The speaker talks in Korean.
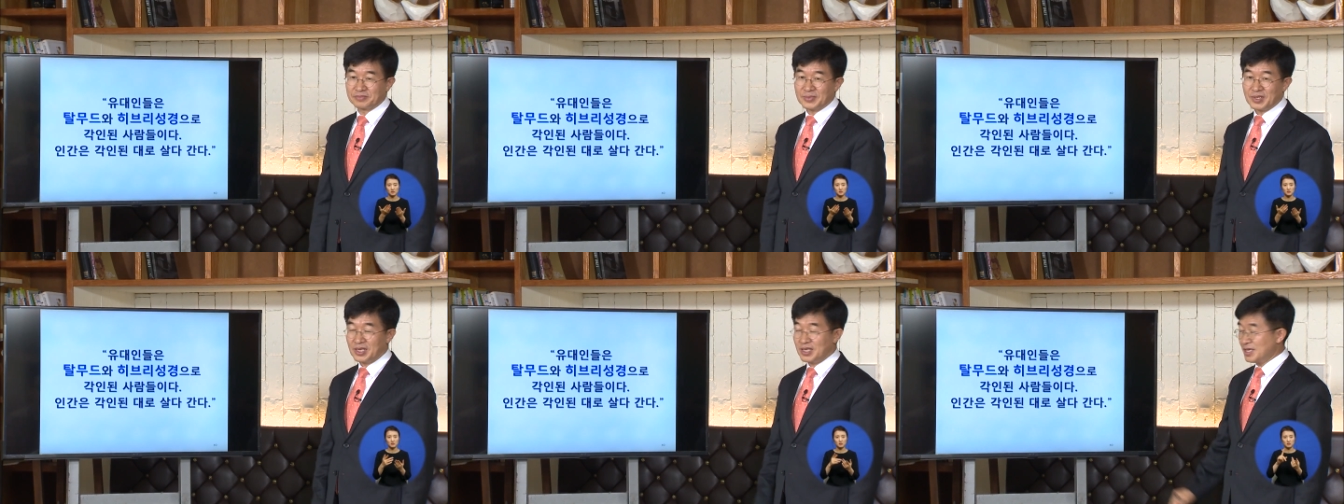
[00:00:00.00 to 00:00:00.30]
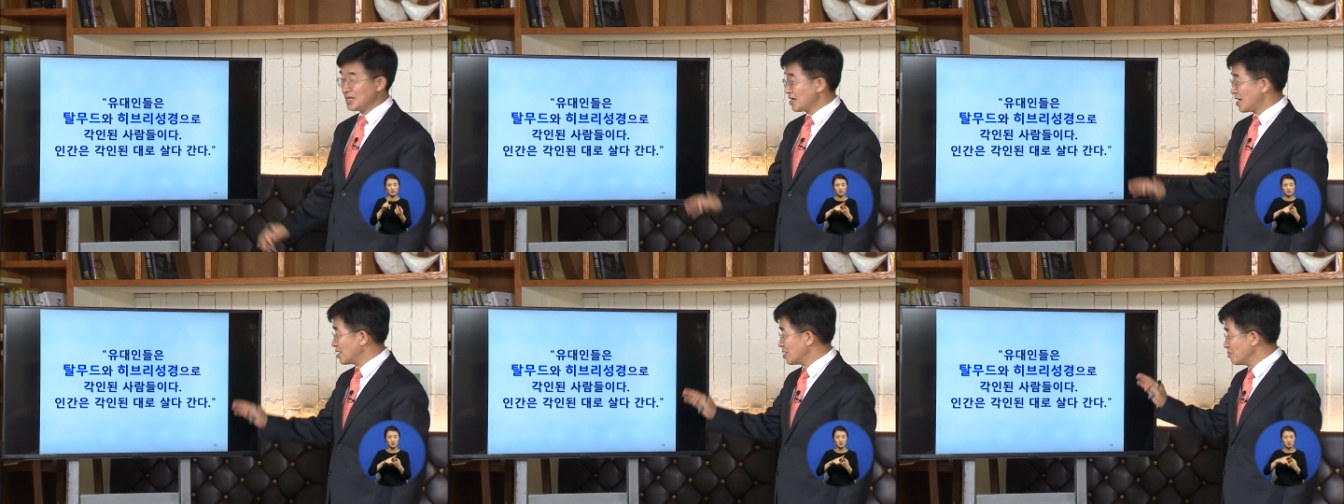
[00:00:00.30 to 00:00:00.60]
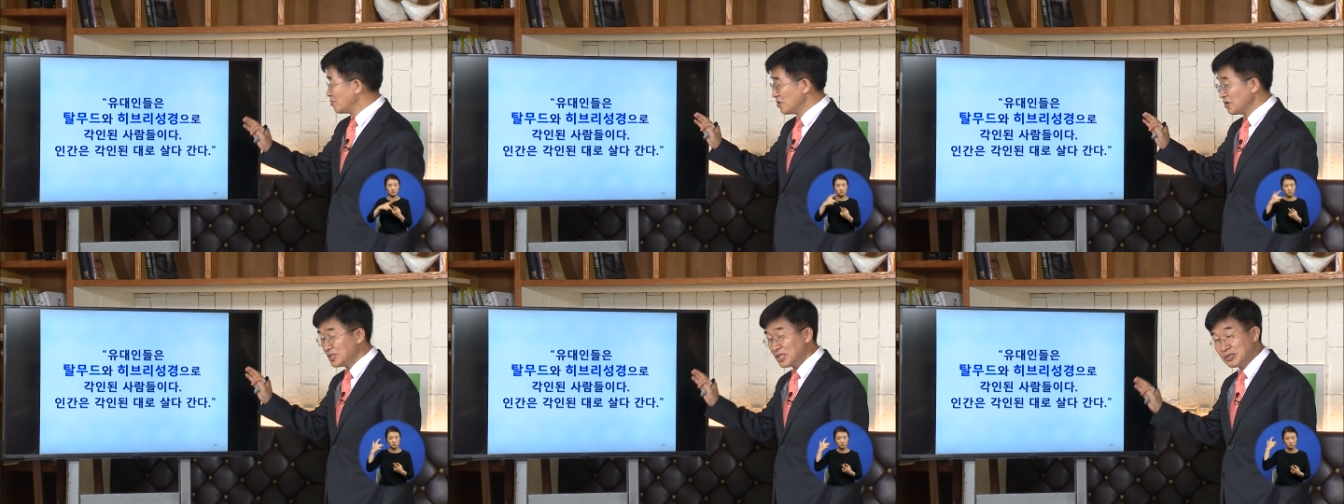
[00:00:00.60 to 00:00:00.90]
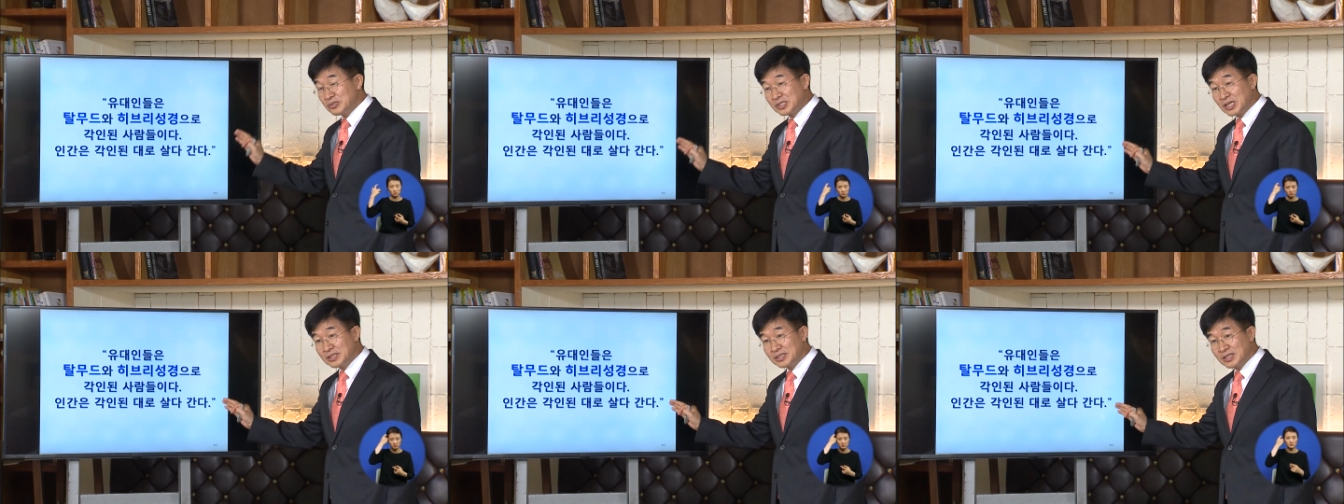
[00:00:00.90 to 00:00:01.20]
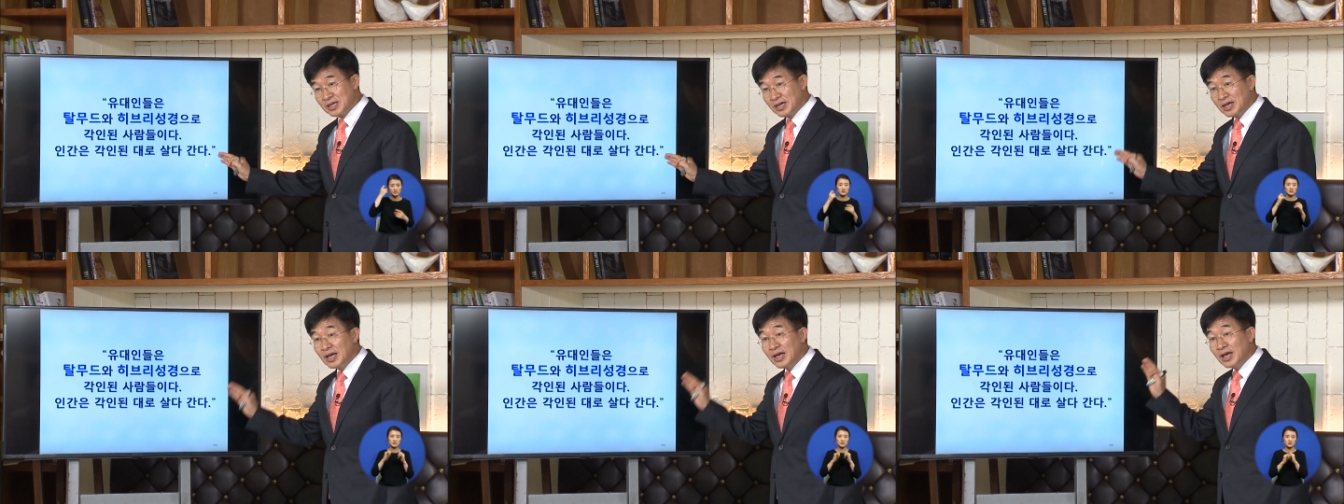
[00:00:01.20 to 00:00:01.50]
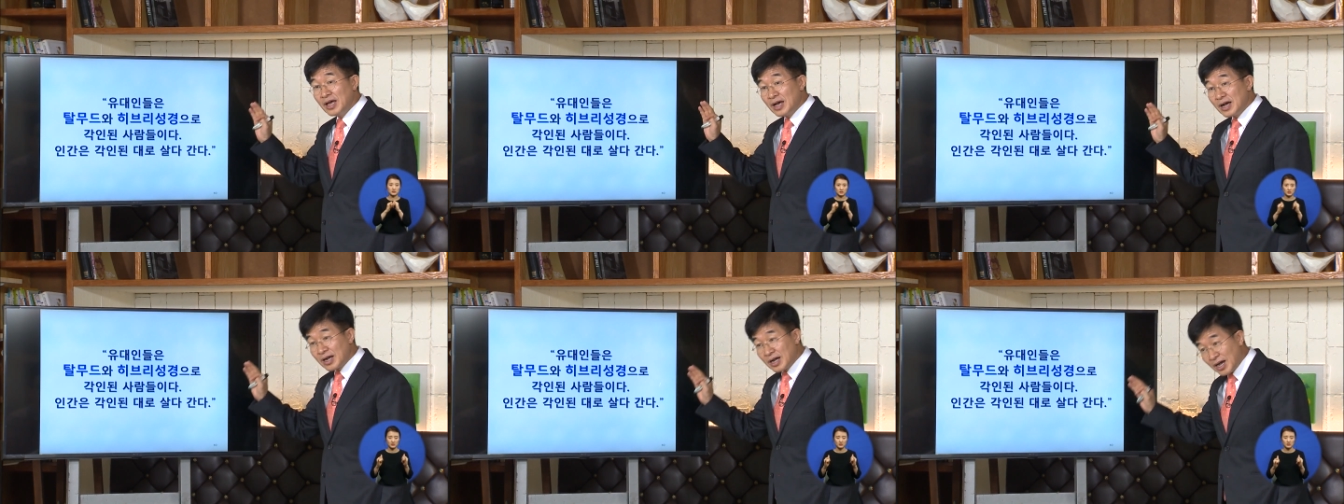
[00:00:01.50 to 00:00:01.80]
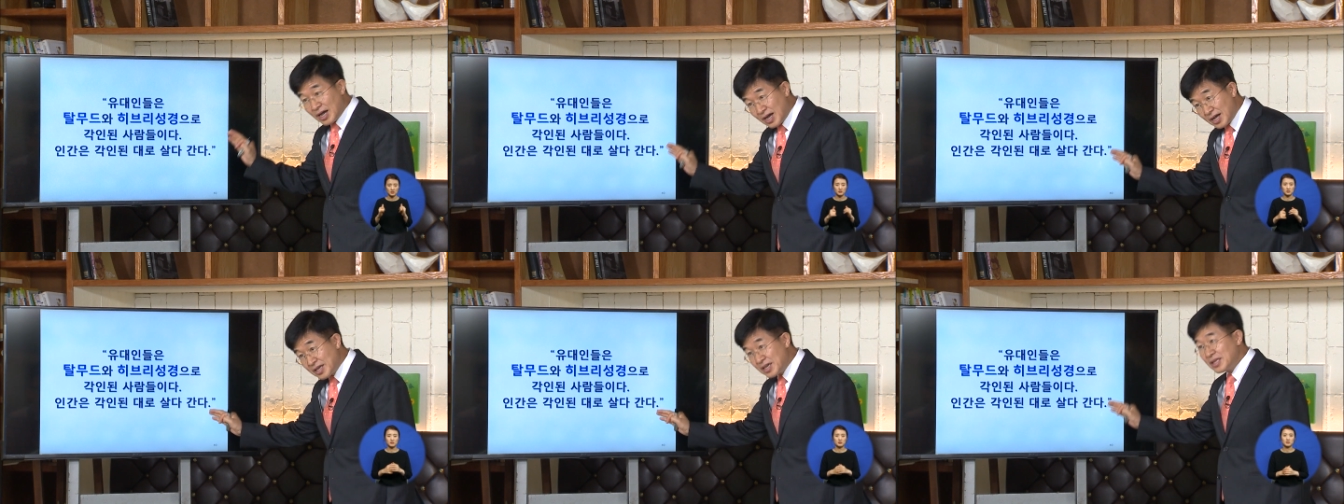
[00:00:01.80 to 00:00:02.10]
인간은 뭐대로 산다?
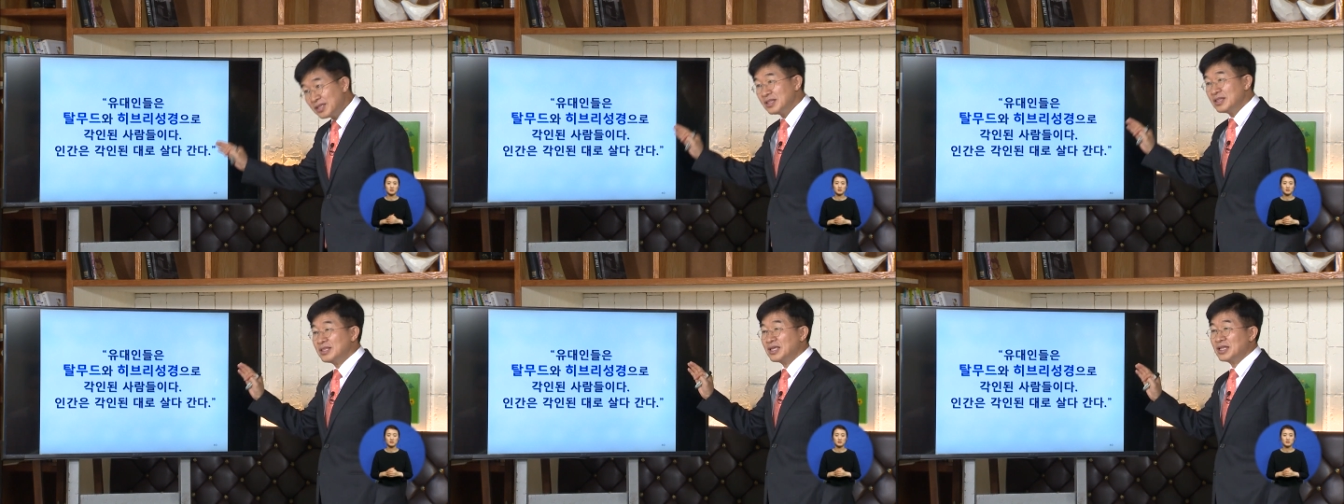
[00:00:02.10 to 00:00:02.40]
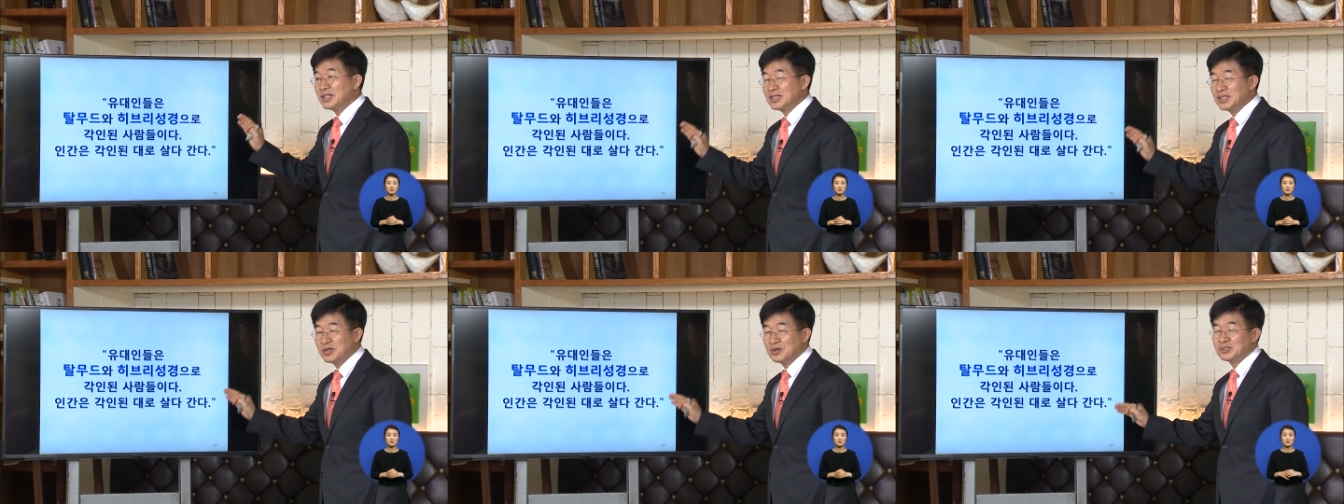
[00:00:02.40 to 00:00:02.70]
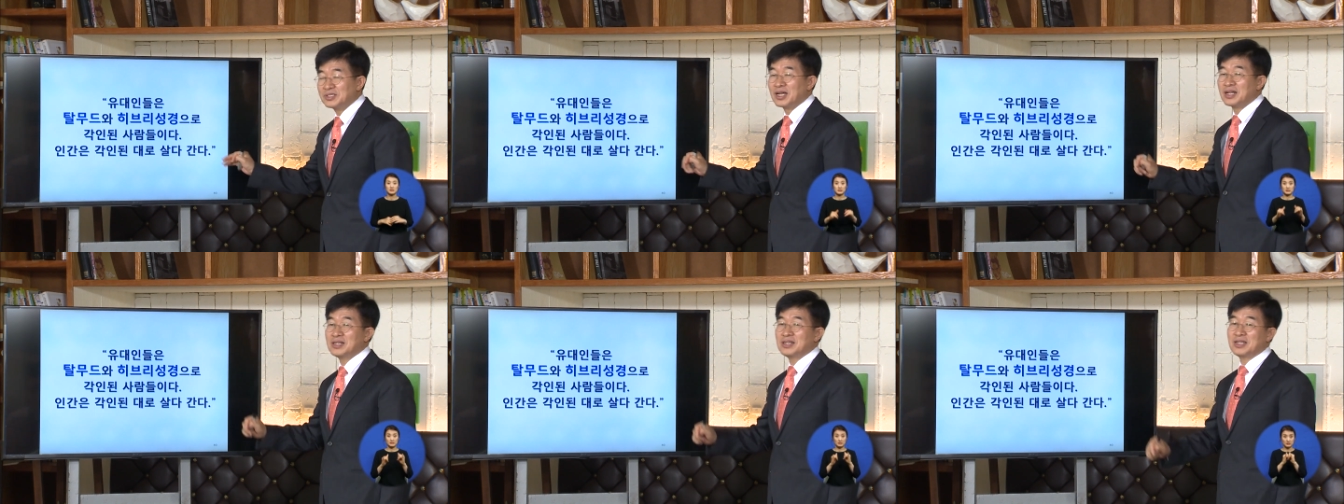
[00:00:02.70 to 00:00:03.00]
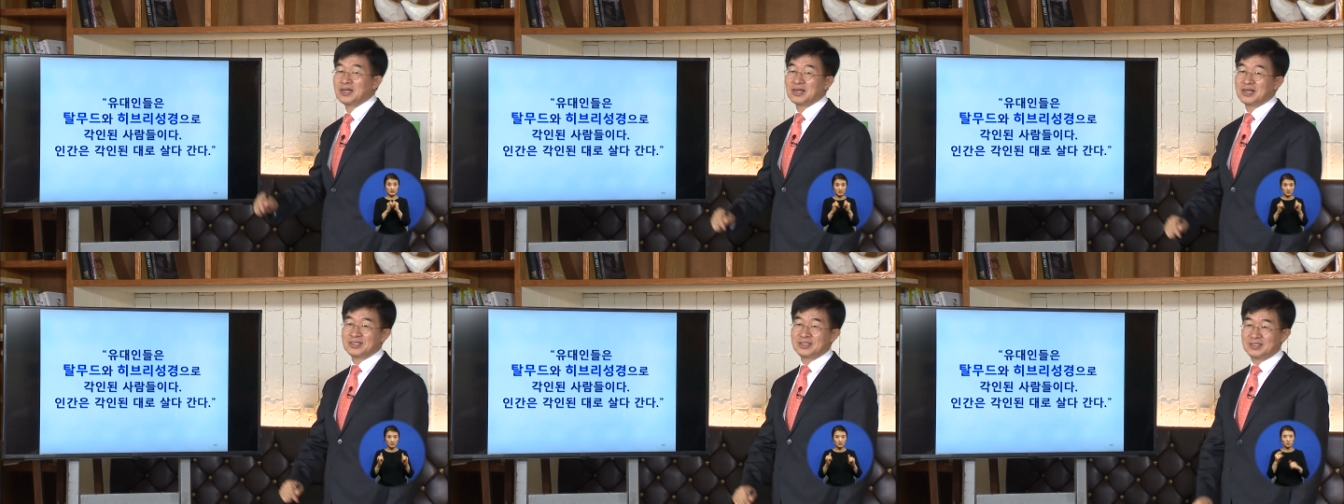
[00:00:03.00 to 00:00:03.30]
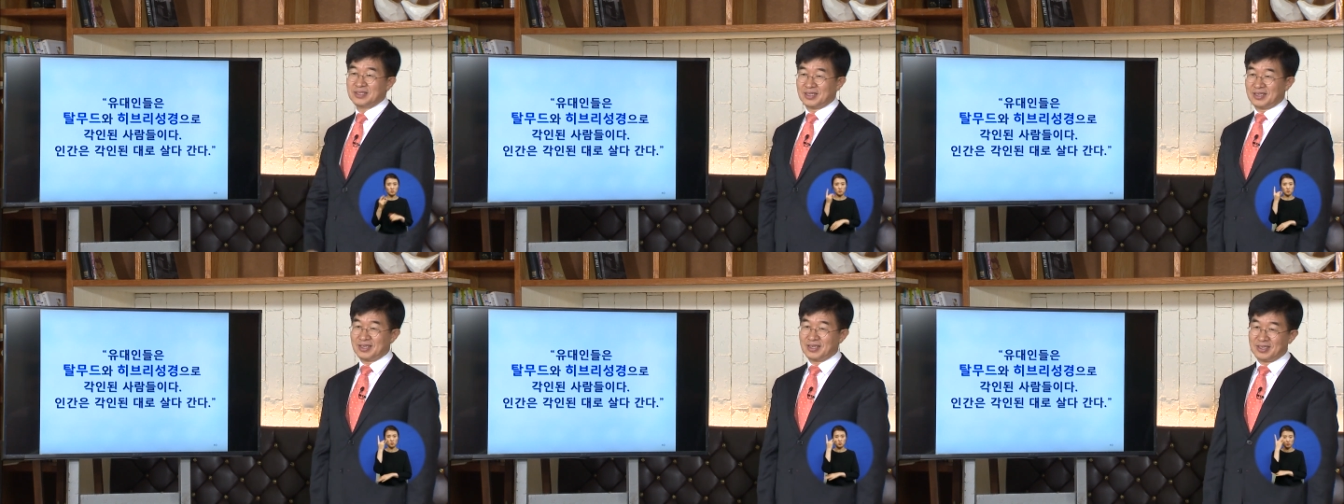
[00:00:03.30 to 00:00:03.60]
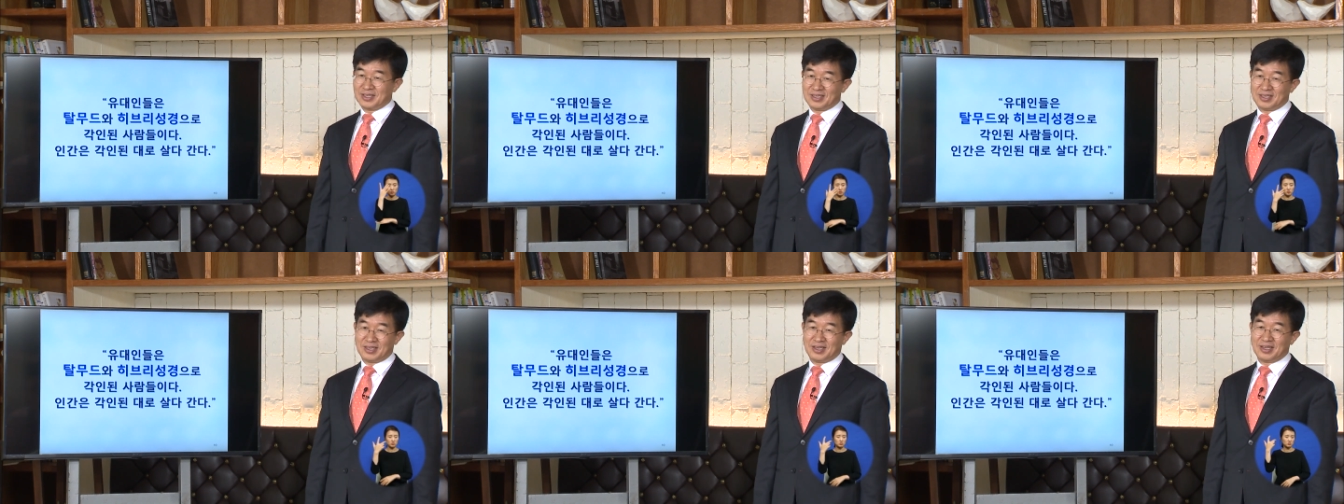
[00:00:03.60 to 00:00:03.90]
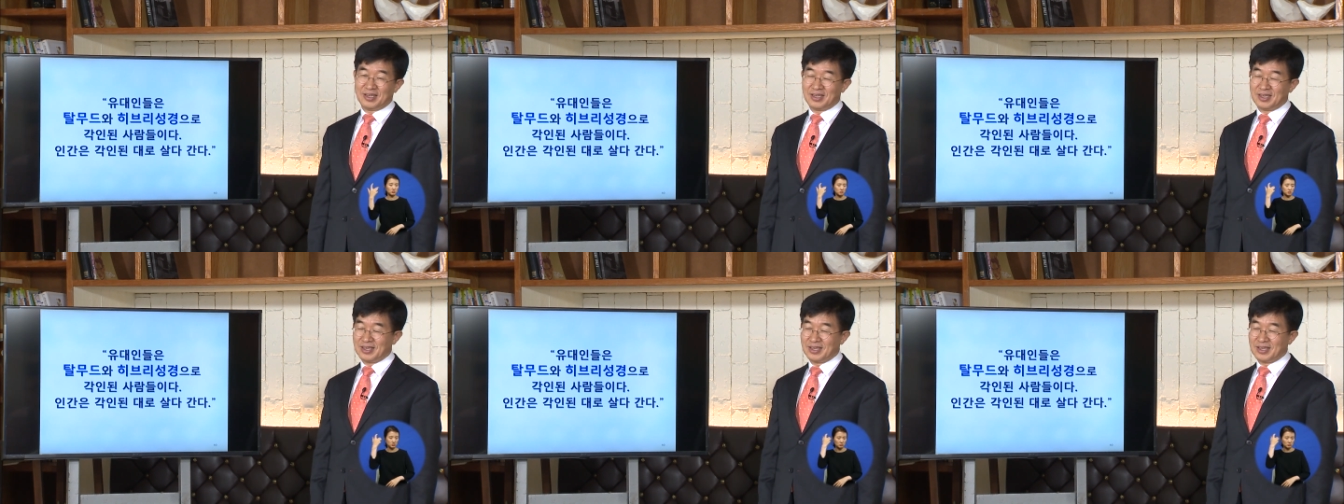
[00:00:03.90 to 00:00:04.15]
각인된 대로 살라간다. 예.